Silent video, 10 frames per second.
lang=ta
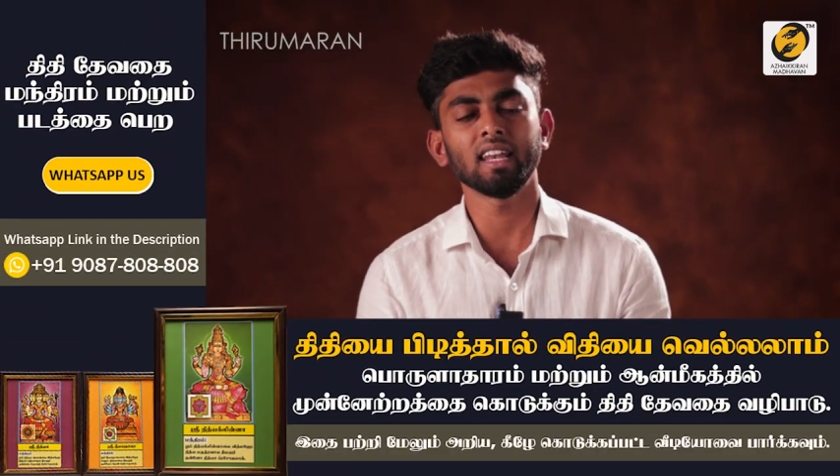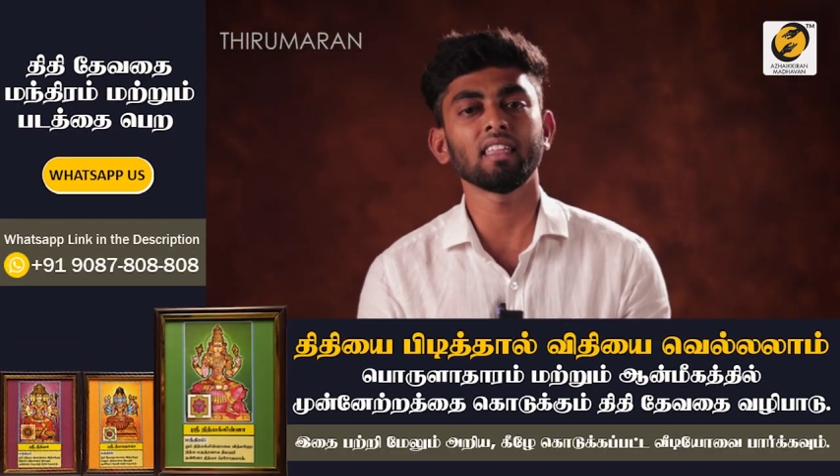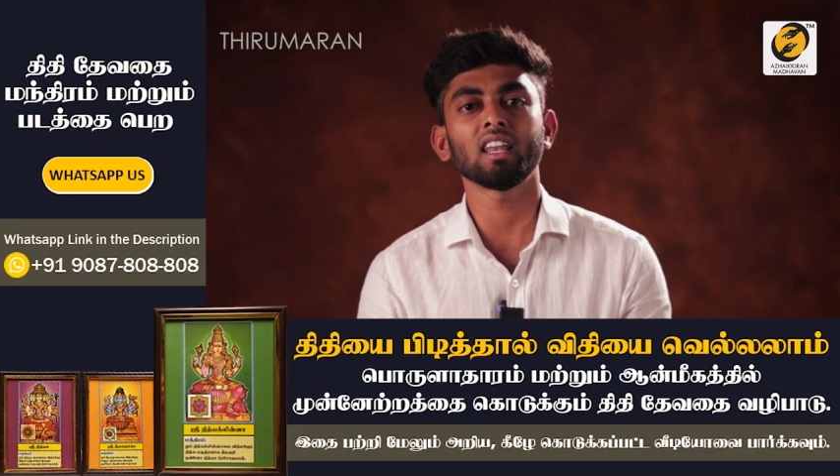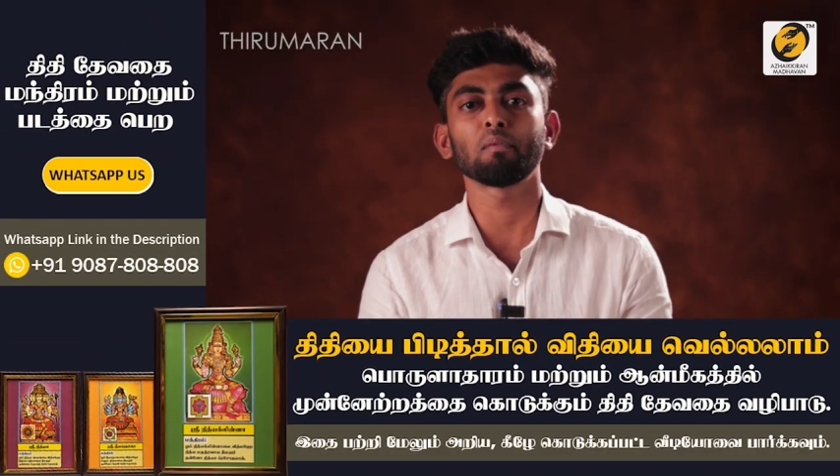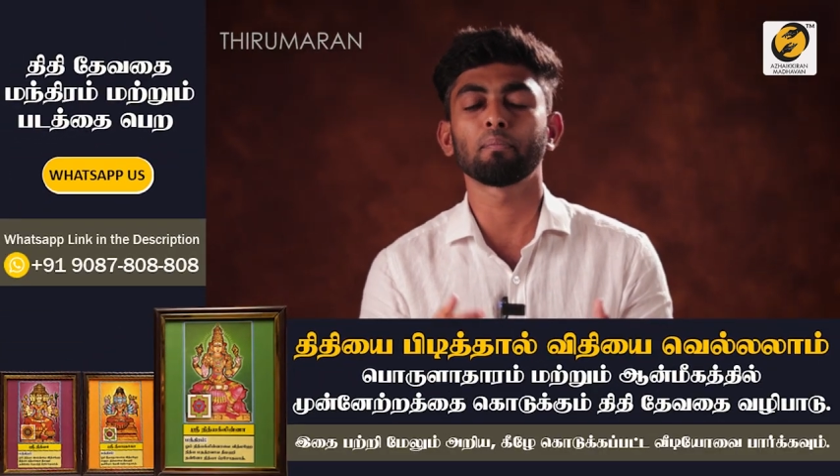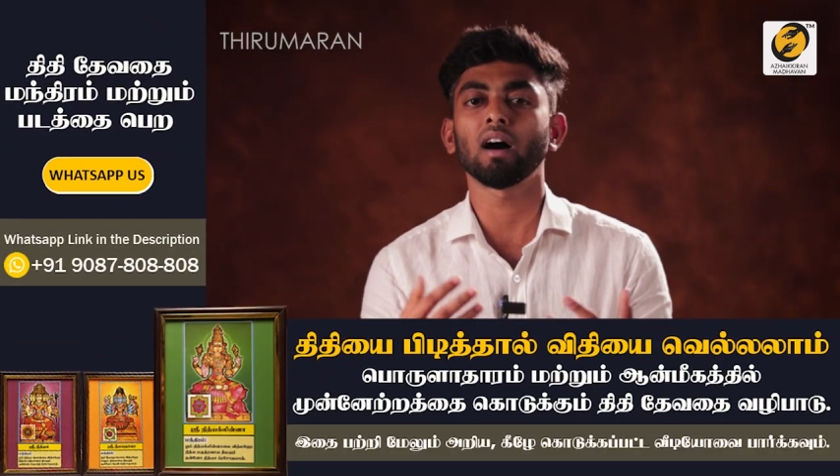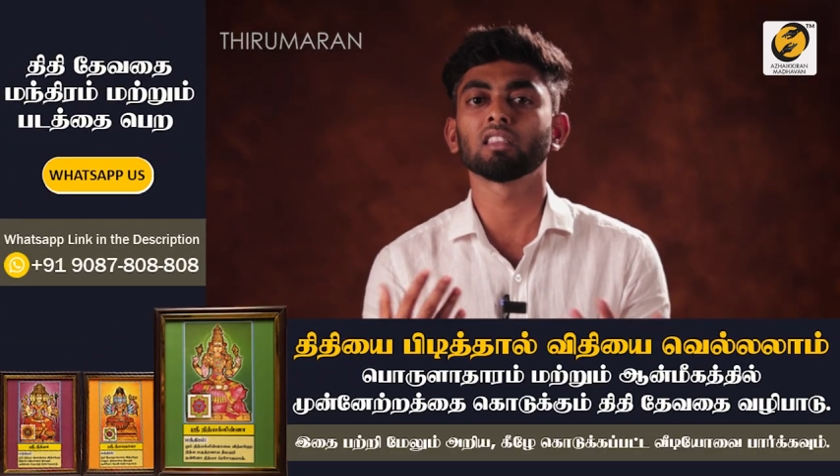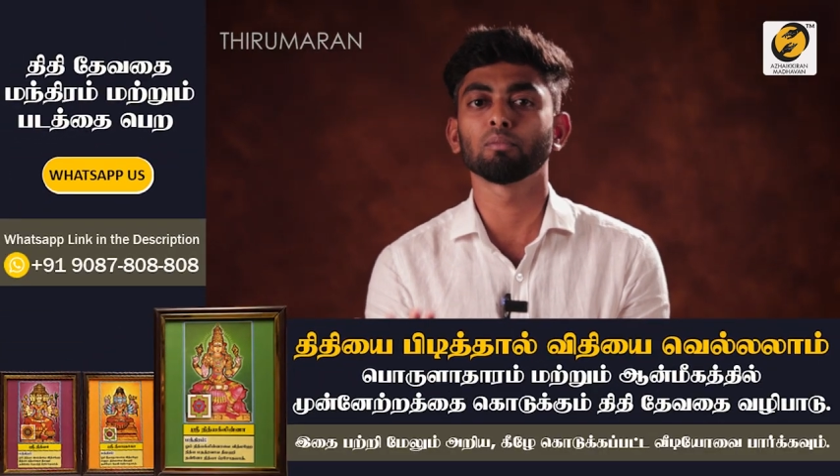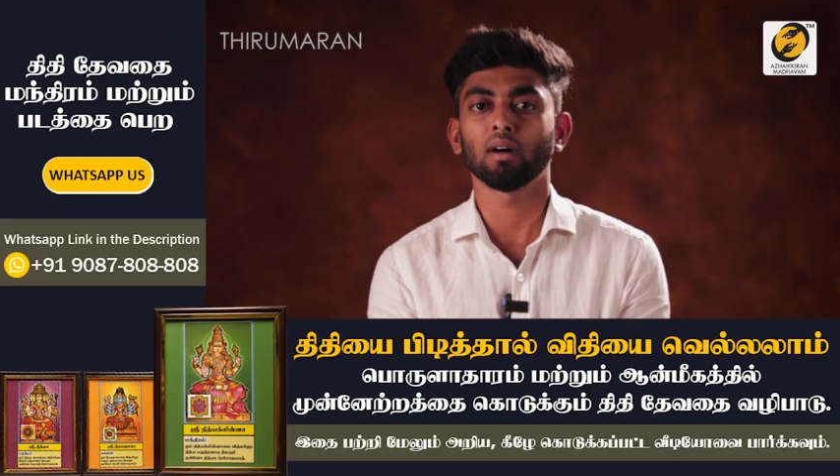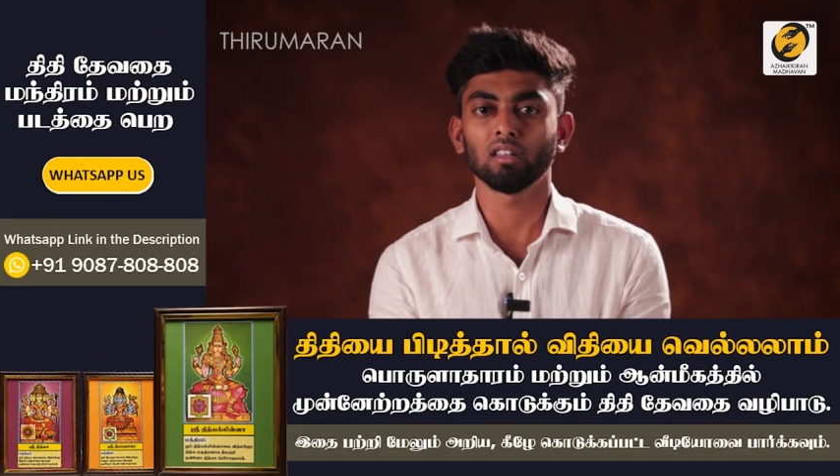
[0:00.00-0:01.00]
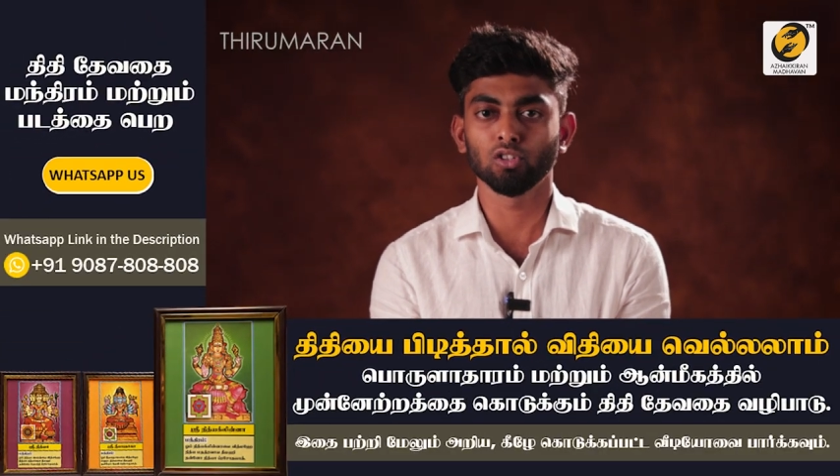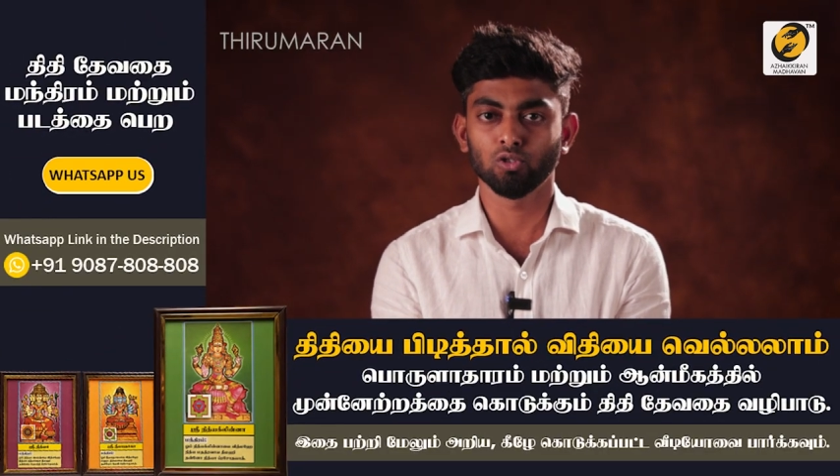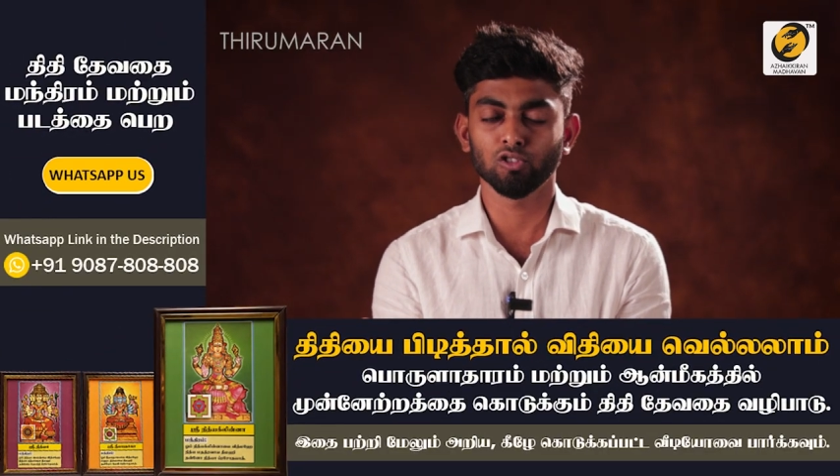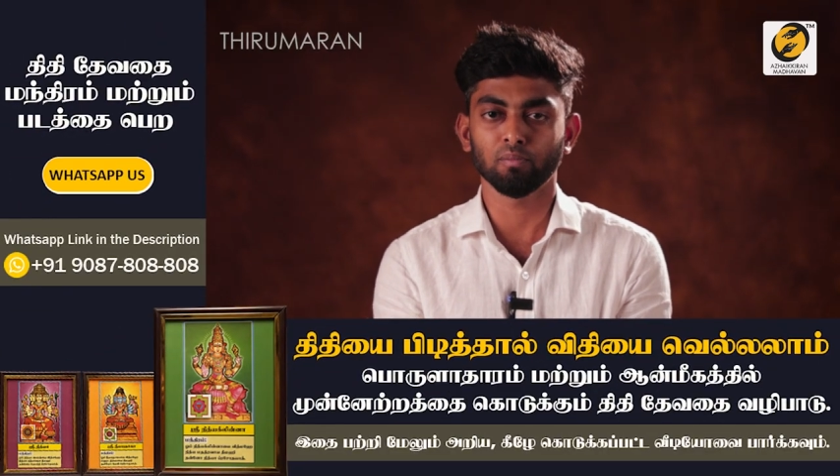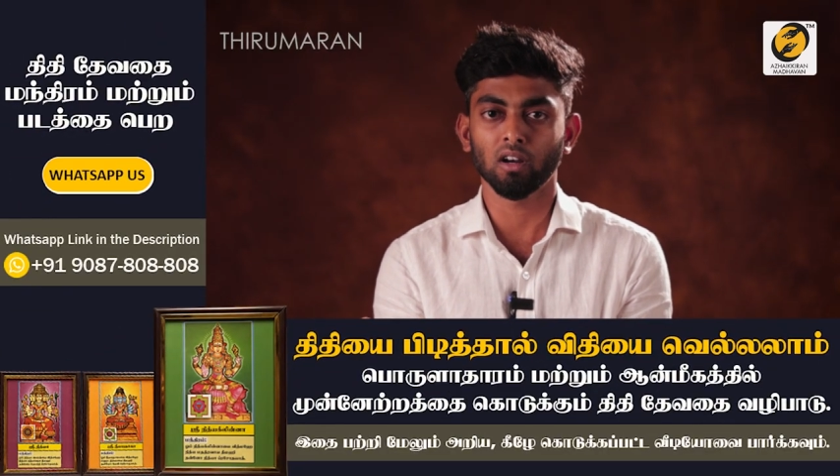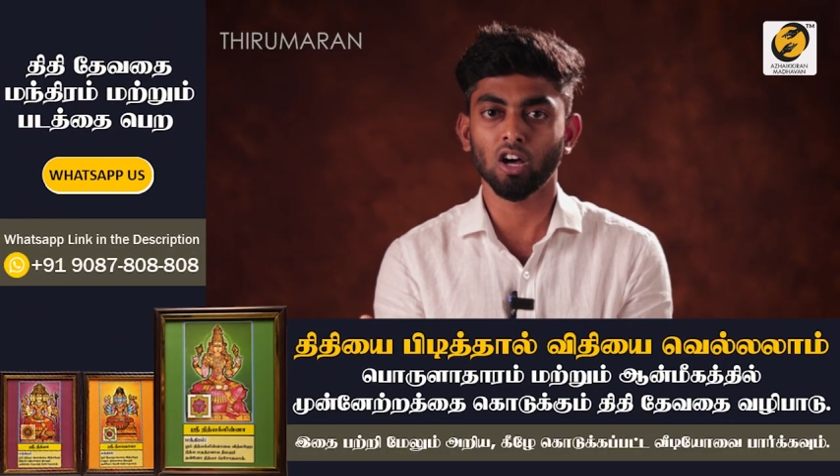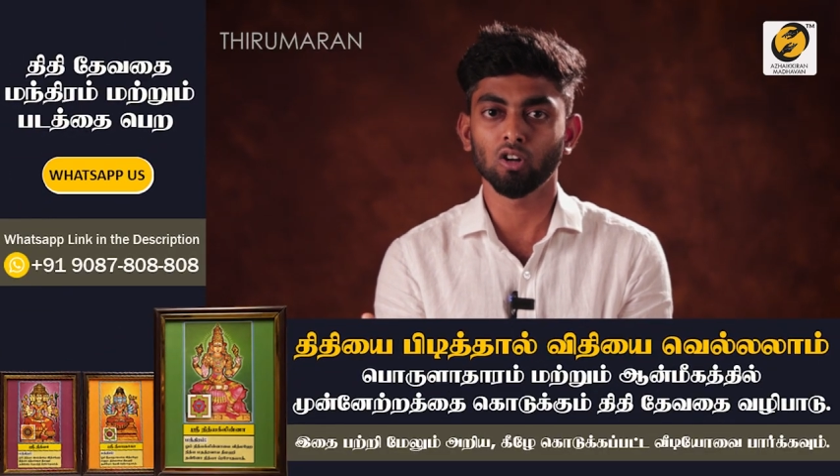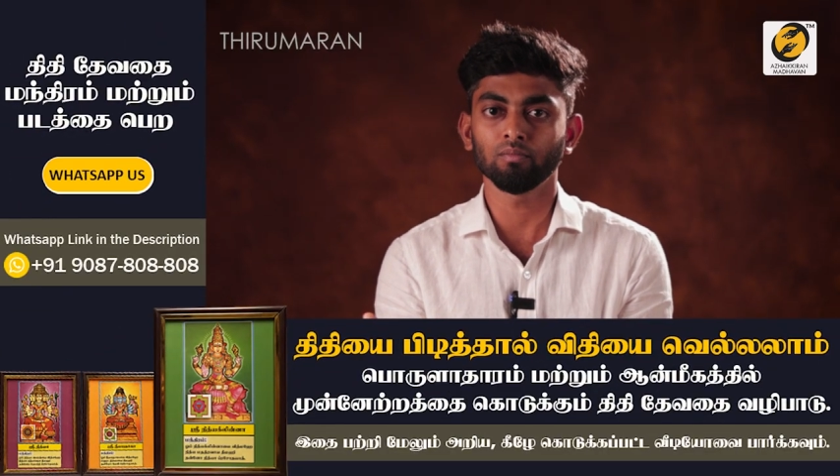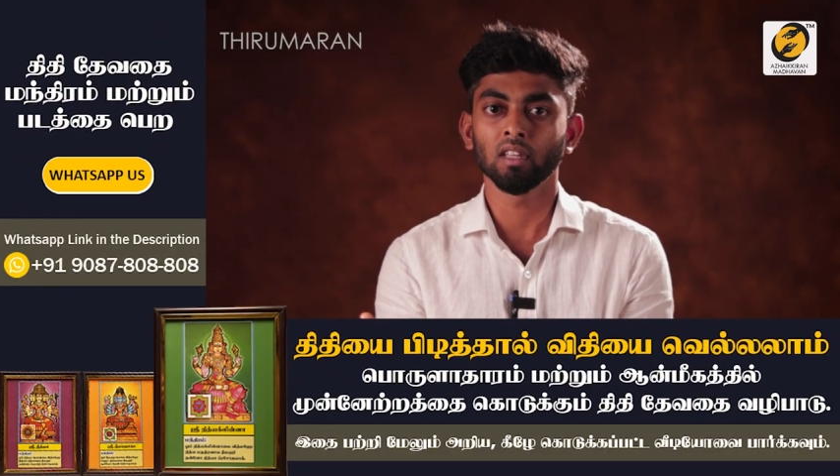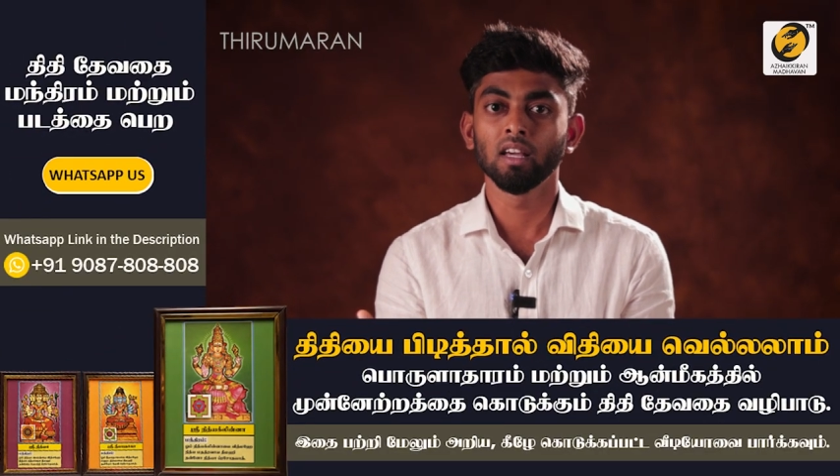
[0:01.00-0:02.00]
என்னதான் நம்ம பார்த்து பார்த்து சூஸ்
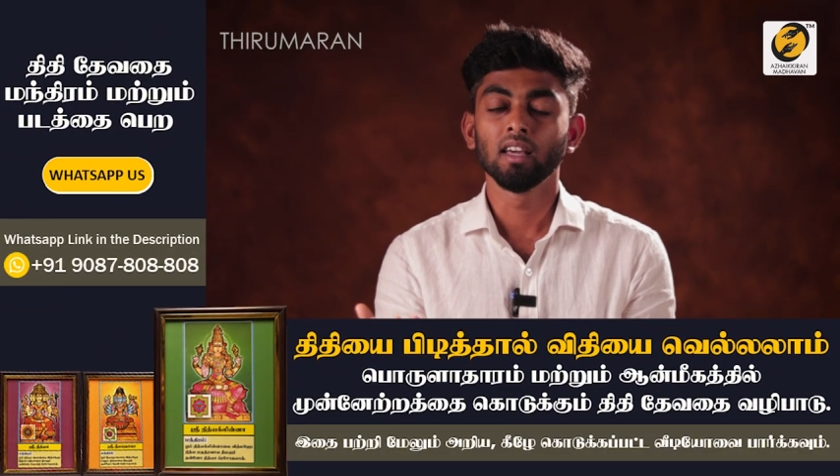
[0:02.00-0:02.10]
பண்ணாலும்